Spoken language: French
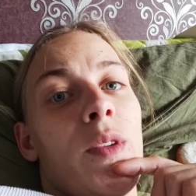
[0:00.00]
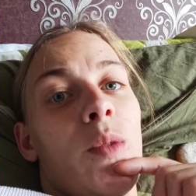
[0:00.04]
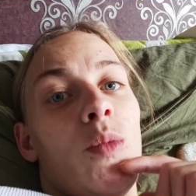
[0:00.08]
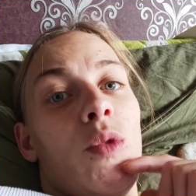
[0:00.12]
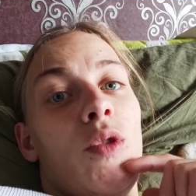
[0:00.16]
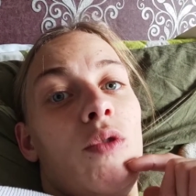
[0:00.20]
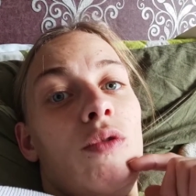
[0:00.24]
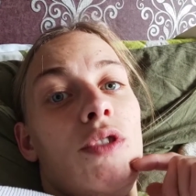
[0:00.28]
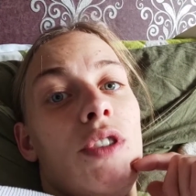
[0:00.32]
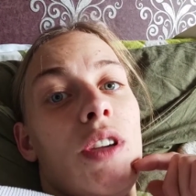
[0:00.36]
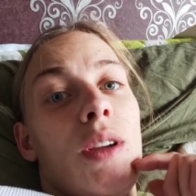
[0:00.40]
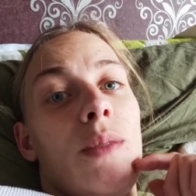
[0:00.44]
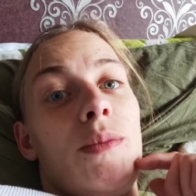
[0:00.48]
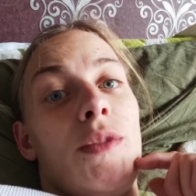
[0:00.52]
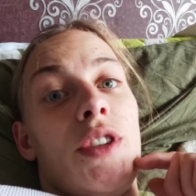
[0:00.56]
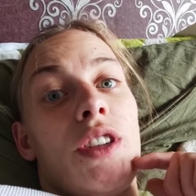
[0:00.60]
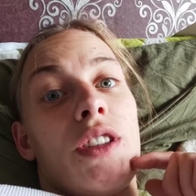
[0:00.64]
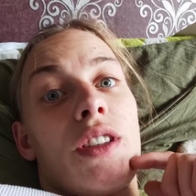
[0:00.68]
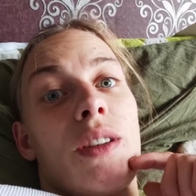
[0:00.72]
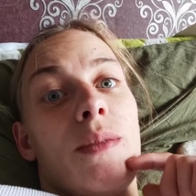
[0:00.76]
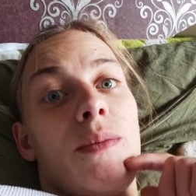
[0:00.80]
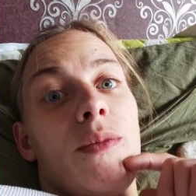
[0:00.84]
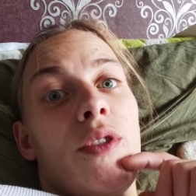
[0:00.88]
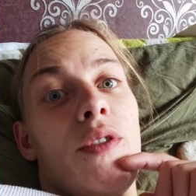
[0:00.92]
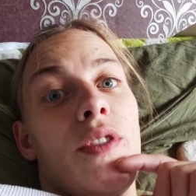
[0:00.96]
Bon, vous allez me
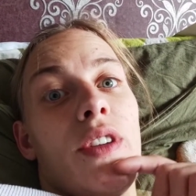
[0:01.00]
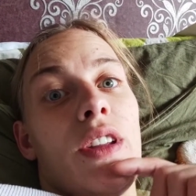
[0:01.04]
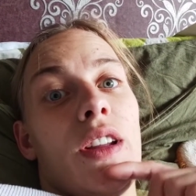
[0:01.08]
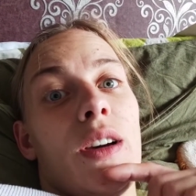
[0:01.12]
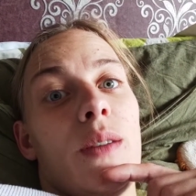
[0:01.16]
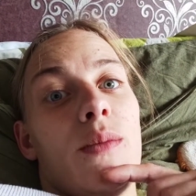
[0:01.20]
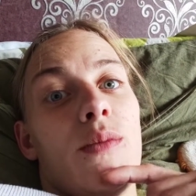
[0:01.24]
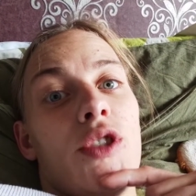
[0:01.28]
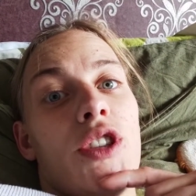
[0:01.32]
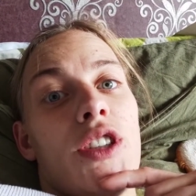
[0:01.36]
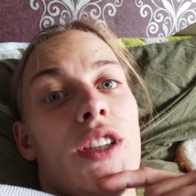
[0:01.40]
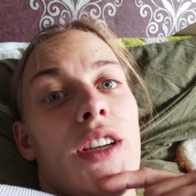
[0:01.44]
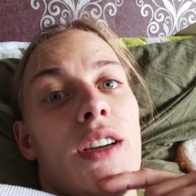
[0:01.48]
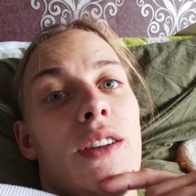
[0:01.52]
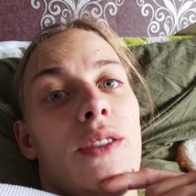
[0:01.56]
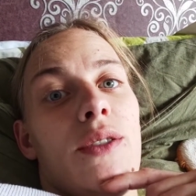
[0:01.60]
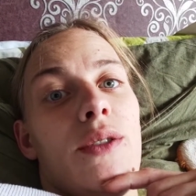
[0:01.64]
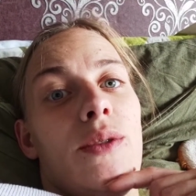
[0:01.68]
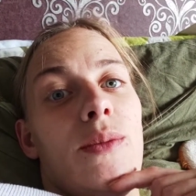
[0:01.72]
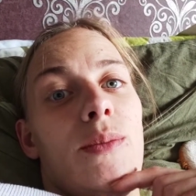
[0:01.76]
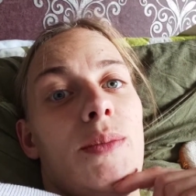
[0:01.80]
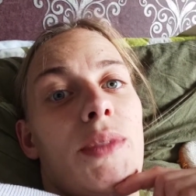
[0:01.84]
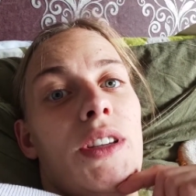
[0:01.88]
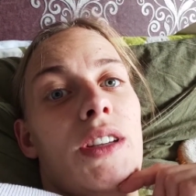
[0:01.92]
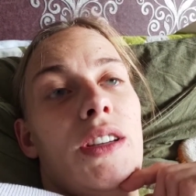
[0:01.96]
dire, ça me reviendra moins cher
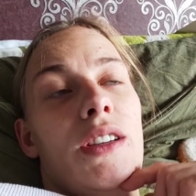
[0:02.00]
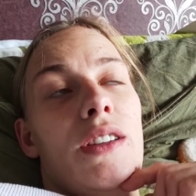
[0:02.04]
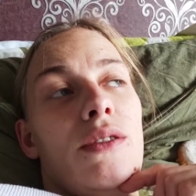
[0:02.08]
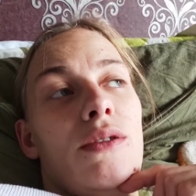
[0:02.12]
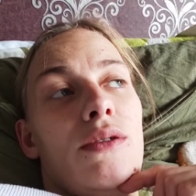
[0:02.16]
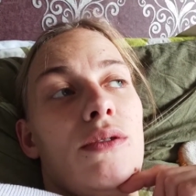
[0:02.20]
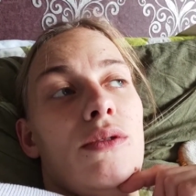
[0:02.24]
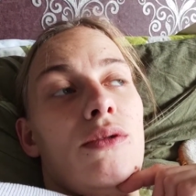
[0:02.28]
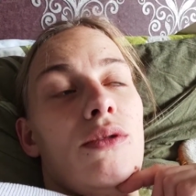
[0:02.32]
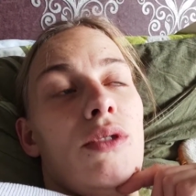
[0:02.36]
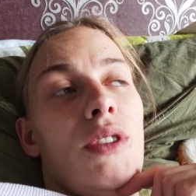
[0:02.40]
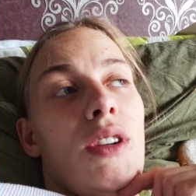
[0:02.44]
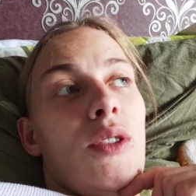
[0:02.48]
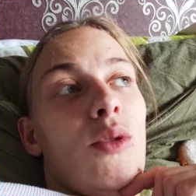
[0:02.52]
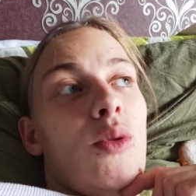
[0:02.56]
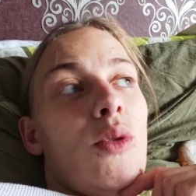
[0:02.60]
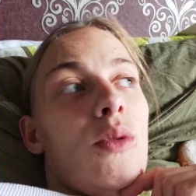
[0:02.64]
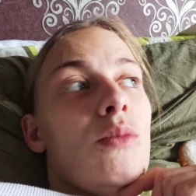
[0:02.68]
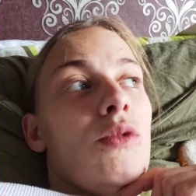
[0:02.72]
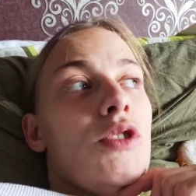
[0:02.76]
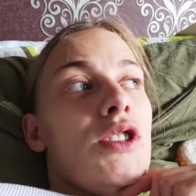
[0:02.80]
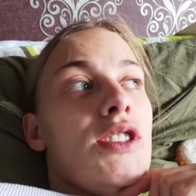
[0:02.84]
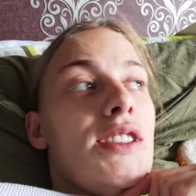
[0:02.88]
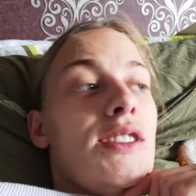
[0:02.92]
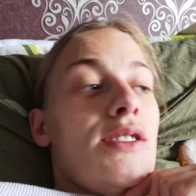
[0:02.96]
que de payer euh, tous les
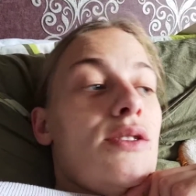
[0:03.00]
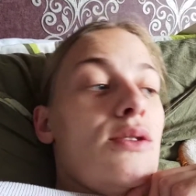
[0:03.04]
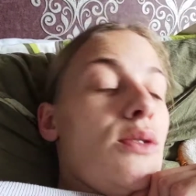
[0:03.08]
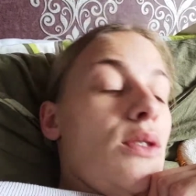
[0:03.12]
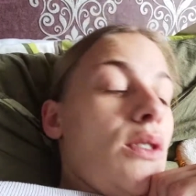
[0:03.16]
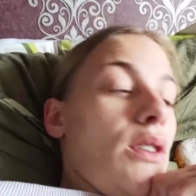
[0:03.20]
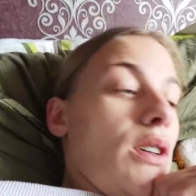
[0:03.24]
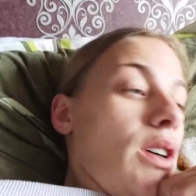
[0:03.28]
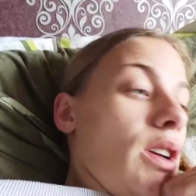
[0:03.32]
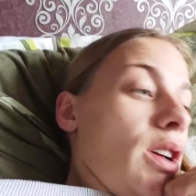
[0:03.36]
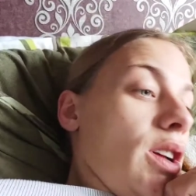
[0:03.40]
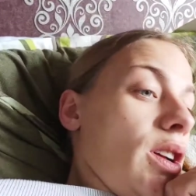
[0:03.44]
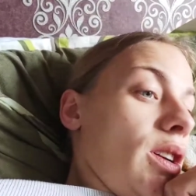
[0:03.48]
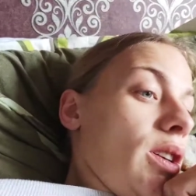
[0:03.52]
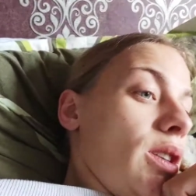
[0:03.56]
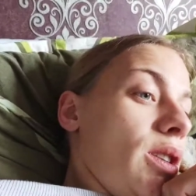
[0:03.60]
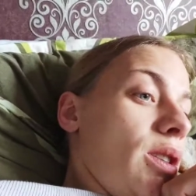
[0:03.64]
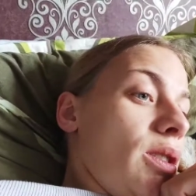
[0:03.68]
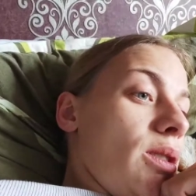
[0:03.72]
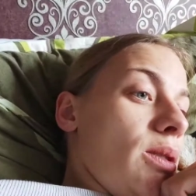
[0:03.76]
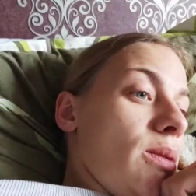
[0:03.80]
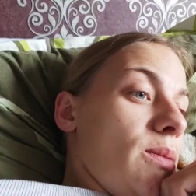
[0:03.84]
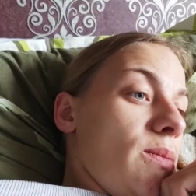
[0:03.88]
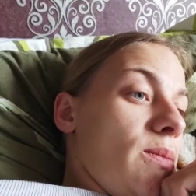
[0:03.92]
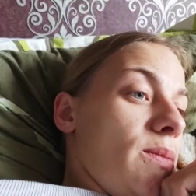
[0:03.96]
trois mois, c'est sûr.
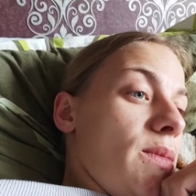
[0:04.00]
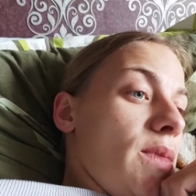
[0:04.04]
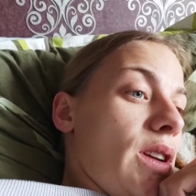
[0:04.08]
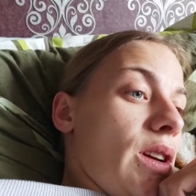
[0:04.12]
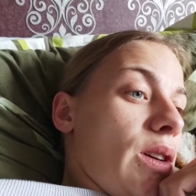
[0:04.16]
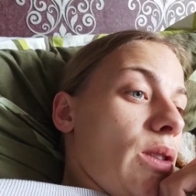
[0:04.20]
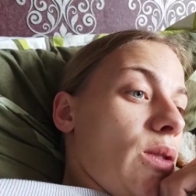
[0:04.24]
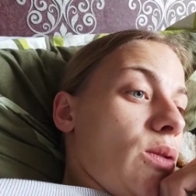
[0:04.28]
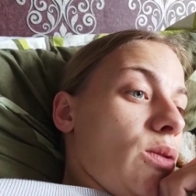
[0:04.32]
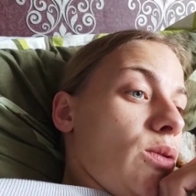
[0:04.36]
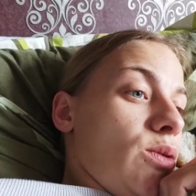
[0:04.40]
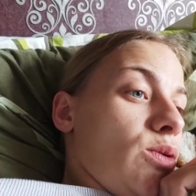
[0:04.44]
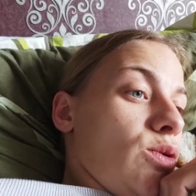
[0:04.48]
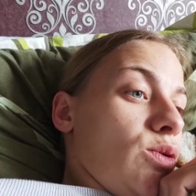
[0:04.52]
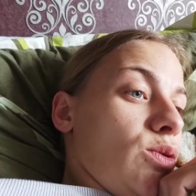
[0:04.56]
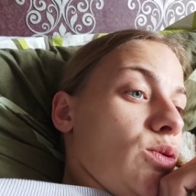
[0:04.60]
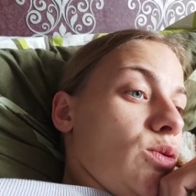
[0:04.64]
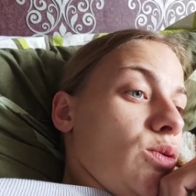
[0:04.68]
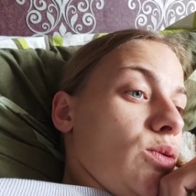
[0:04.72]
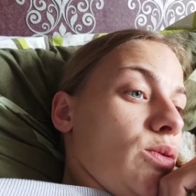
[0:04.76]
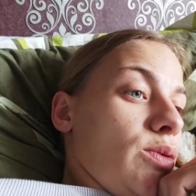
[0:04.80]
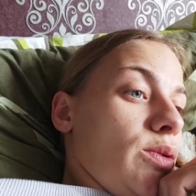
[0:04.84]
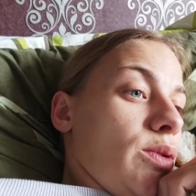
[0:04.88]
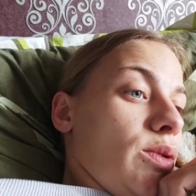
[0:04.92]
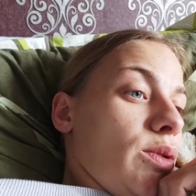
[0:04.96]
Mais euh, du
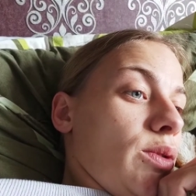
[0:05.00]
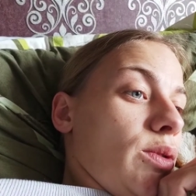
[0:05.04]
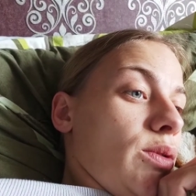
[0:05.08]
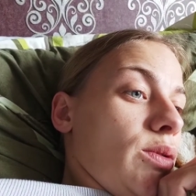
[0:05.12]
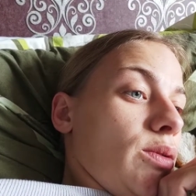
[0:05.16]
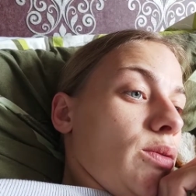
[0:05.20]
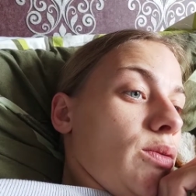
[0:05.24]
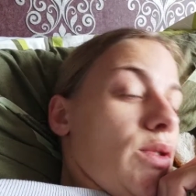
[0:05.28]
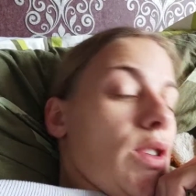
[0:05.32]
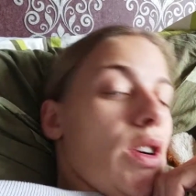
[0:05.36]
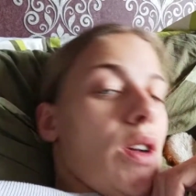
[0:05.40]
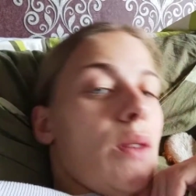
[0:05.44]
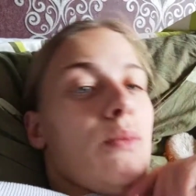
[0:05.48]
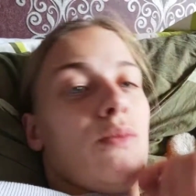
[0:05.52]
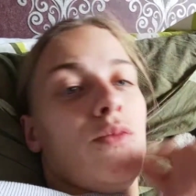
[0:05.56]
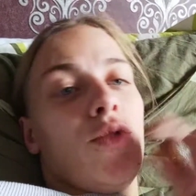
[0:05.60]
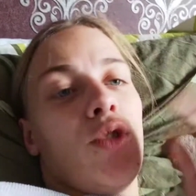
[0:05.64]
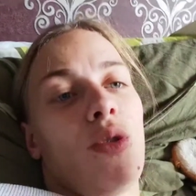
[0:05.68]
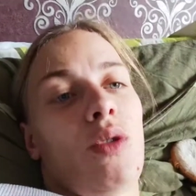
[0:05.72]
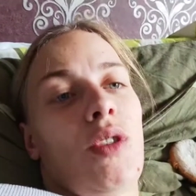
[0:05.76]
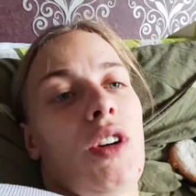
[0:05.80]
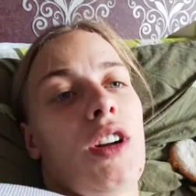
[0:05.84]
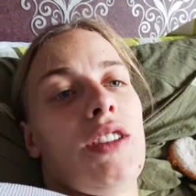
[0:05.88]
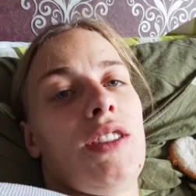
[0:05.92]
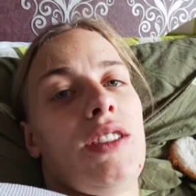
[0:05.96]
coup, voilà.
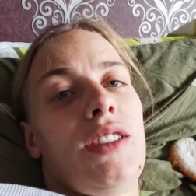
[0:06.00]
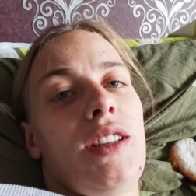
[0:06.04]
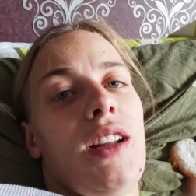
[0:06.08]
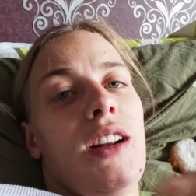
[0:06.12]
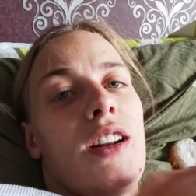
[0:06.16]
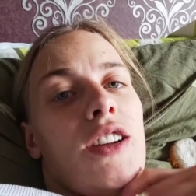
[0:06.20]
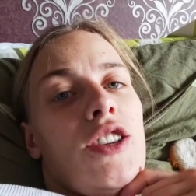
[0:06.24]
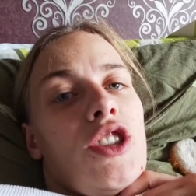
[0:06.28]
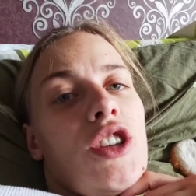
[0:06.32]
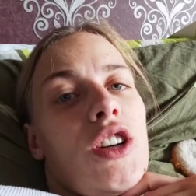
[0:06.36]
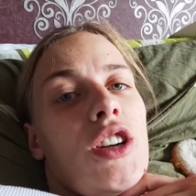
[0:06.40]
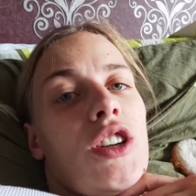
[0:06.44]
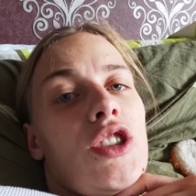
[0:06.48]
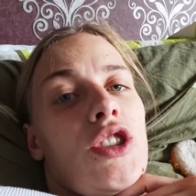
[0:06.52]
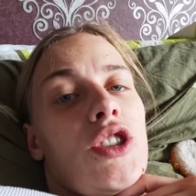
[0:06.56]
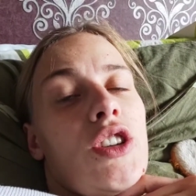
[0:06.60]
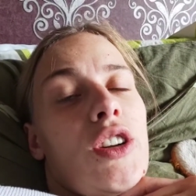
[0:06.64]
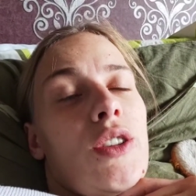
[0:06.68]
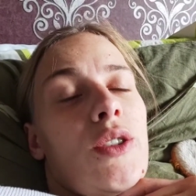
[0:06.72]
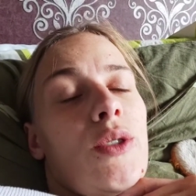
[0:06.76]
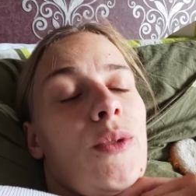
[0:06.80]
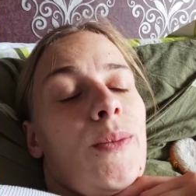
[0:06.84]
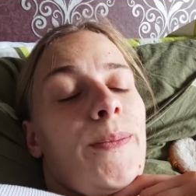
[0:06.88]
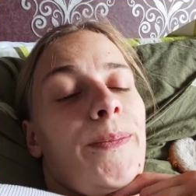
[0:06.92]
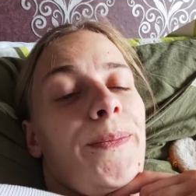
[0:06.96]
Donc là, il se
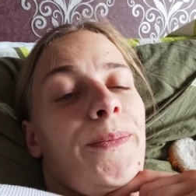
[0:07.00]
télécharge.